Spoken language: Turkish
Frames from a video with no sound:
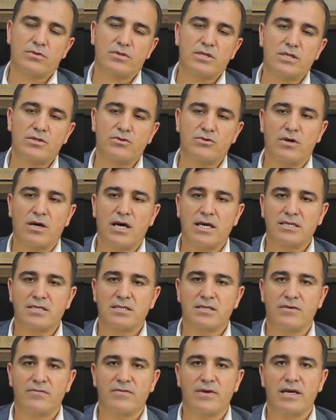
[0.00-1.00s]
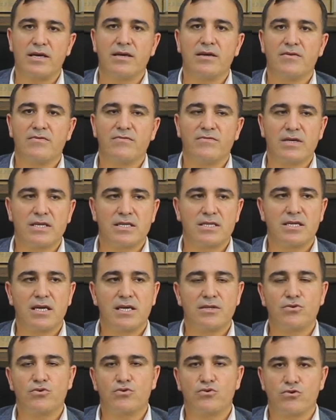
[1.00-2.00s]
giriyor hasta ve verici.
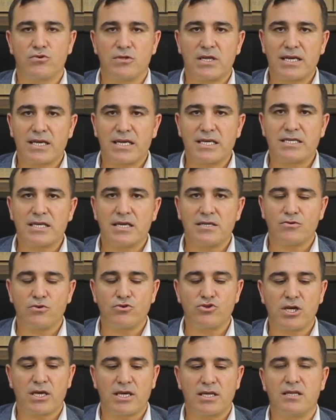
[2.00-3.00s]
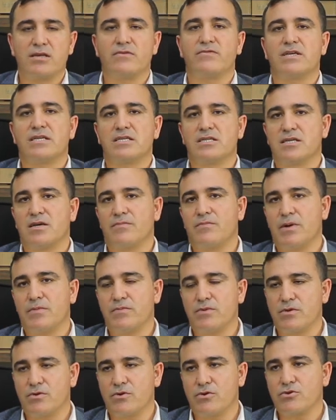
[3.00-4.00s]
Etuk kuruldan geçerse o şekilde verici
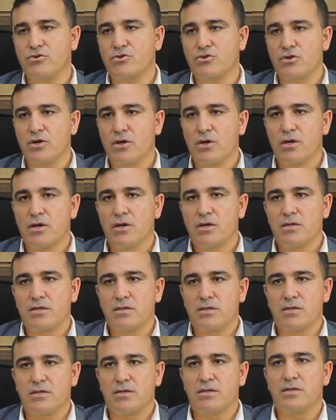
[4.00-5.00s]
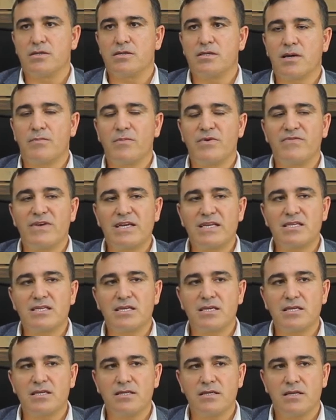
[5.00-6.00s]
yapabiliyoruz. E, tabii
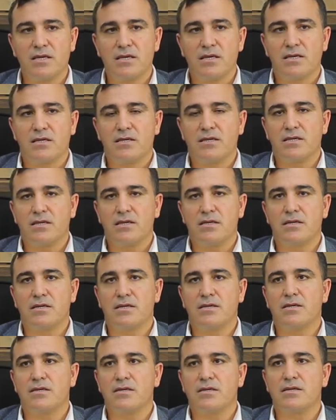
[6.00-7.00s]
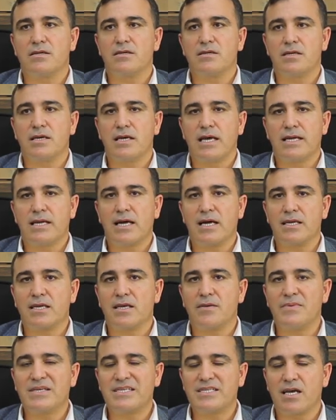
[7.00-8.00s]
vericinin e,
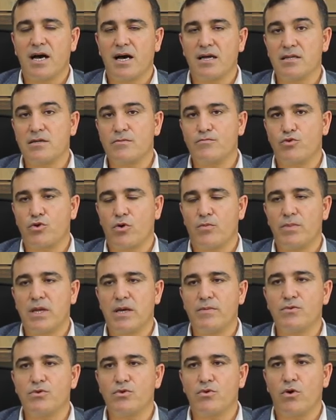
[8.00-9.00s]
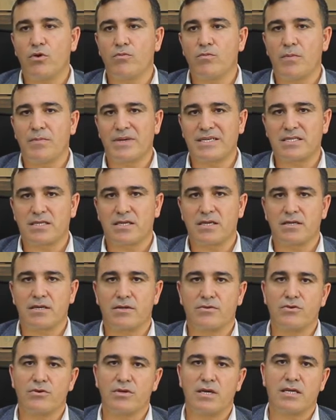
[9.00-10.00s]
herhangi bir sağlık probleminin olmaması
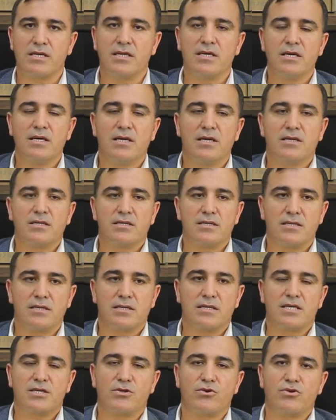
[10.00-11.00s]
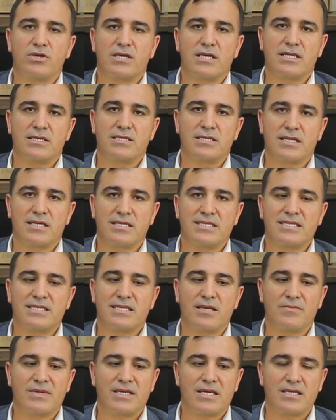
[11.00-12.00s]
gerekiyor. Yani e, kronik hastalık,
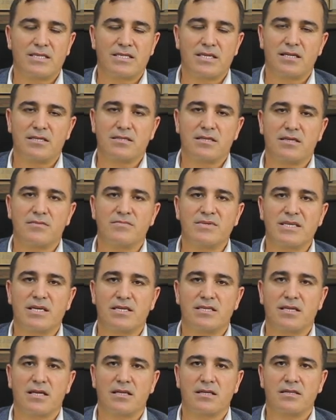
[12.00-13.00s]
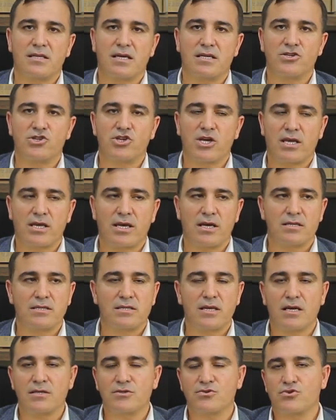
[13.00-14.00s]
sistemik hastalık dediğimiz hastalıkların şeker,
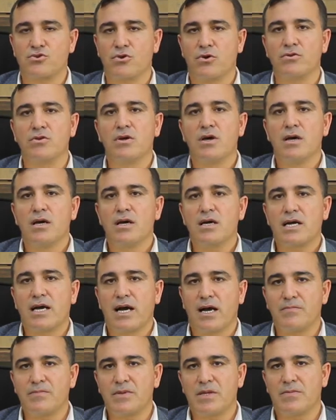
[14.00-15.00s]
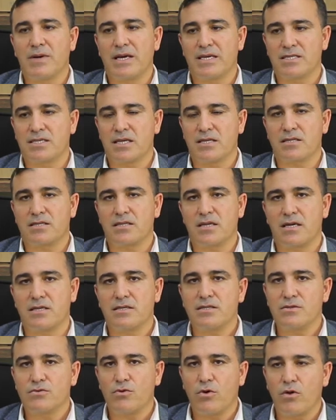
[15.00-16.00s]
tansiyon, kalp gibi
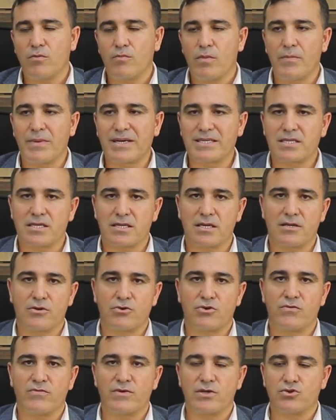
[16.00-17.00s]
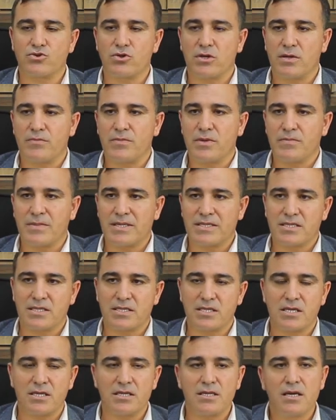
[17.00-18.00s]
hastalıklarının olmaması gerekiyor verici olabilmesi
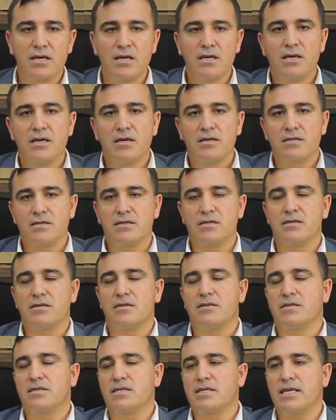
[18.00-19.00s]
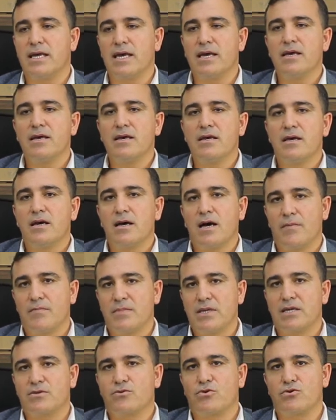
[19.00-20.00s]
için. E, yine
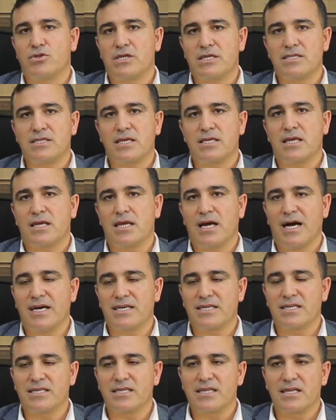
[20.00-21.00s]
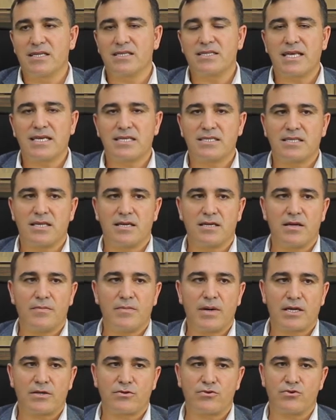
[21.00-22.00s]
ameliyat öncesi zaten ayrıntılı testlerine
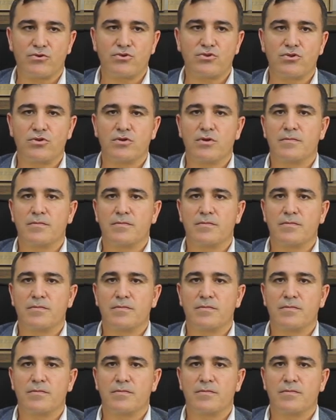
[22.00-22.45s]
bakıyoruz.